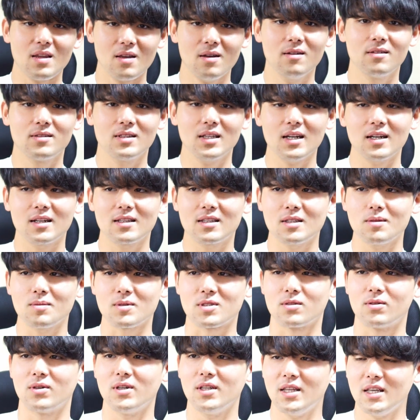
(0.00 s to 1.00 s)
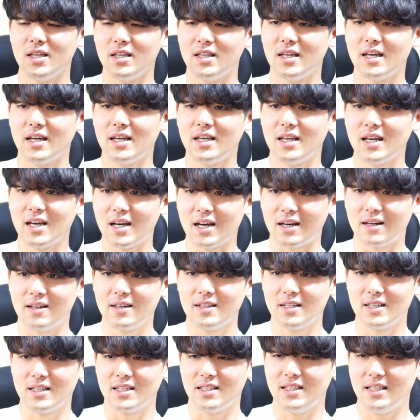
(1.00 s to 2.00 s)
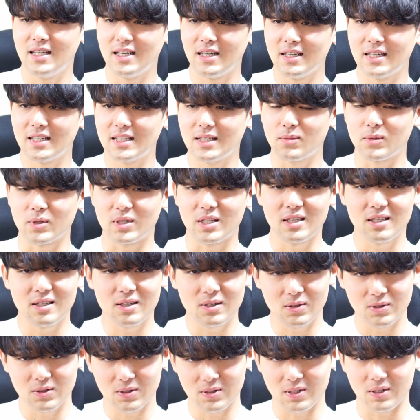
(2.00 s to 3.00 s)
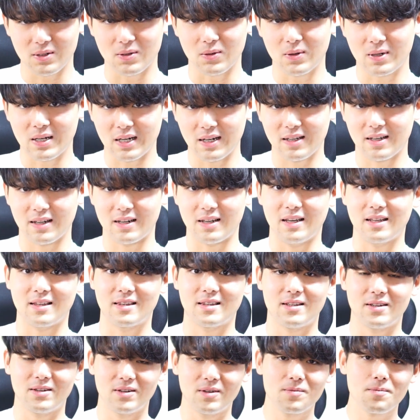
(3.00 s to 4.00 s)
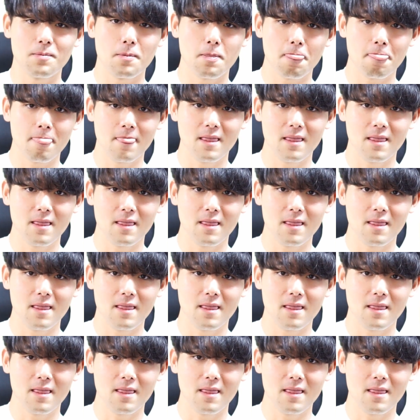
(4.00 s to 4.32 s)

うん、だから例えばそれでいやいやいやいやでも人形のようにこうカリカリやってる